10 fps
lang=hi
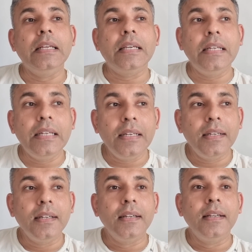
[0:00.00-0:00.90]
लेकिन
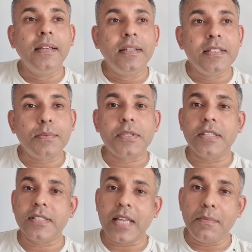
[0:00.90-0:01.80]
जब
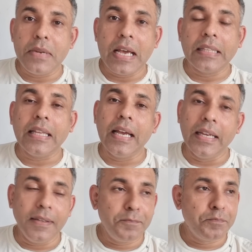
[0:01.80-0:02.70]
सच सामने आता
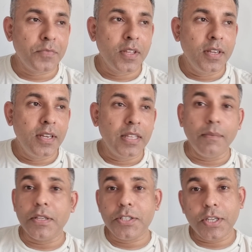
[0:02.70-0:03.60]
है
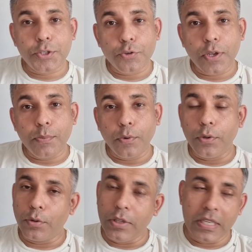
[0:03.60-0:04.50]
तब अच्छे अच्छों की
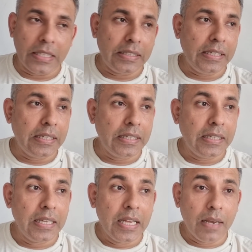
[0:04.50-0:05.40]
पोल खुल जाती है
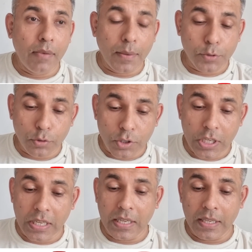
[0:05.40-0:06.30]
अब आप
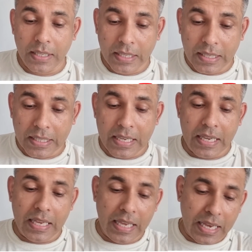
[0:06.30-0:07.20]
सोचिए कि
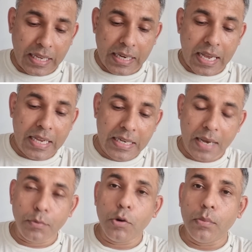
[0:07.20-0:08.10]
एक लाइन
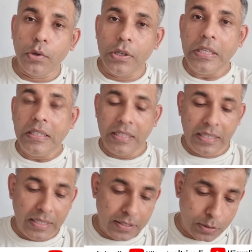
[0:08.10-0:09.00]
आपको बोलनी
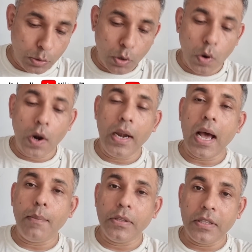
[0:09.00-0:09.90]
थी सो कॉल्ड
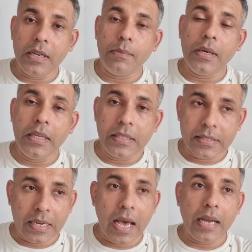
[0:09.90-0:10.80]
आप इतने बड़े
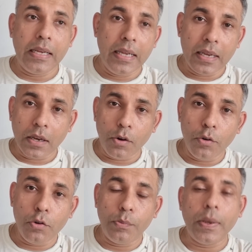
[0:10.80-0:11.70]
स्टार हैं
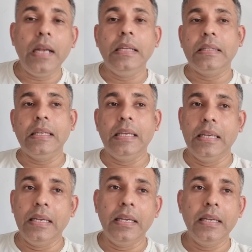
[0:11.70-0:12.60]
करोड़ों रुपया लेते
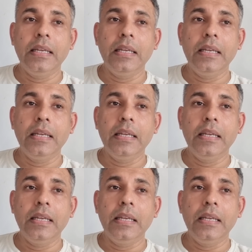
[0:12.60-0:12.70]
हैं